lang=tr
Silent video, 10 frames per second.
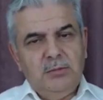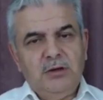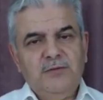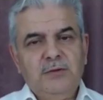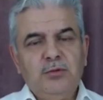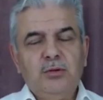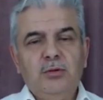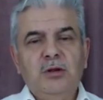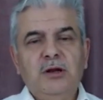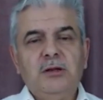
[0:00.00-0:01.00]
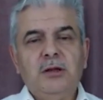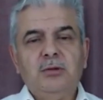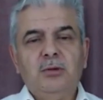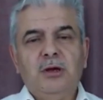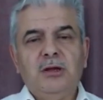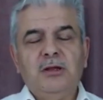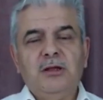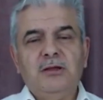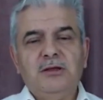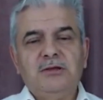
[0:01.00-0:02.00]
Mamafi bugünlerde
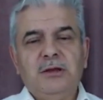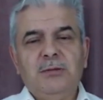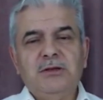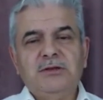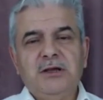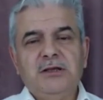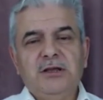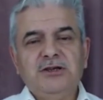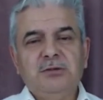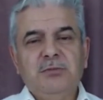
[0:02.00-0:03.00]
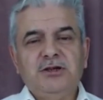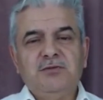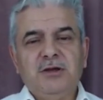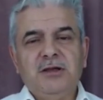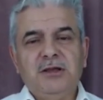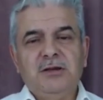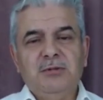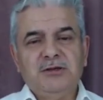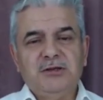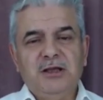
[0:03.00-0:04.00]
dua dendiği zaman sadece beş
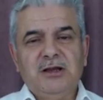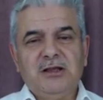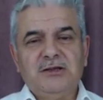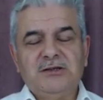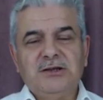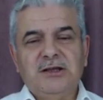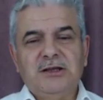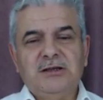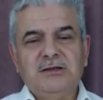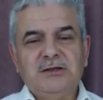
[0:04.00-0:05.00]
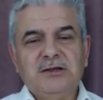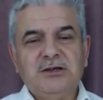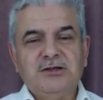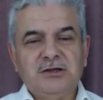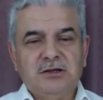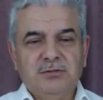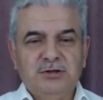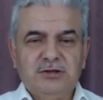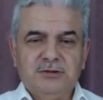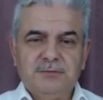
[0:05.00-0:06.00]
vakit namazın arkasına
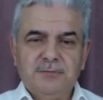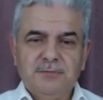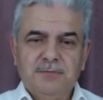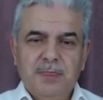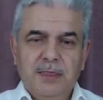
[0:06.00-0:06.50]
sıkıştırılmış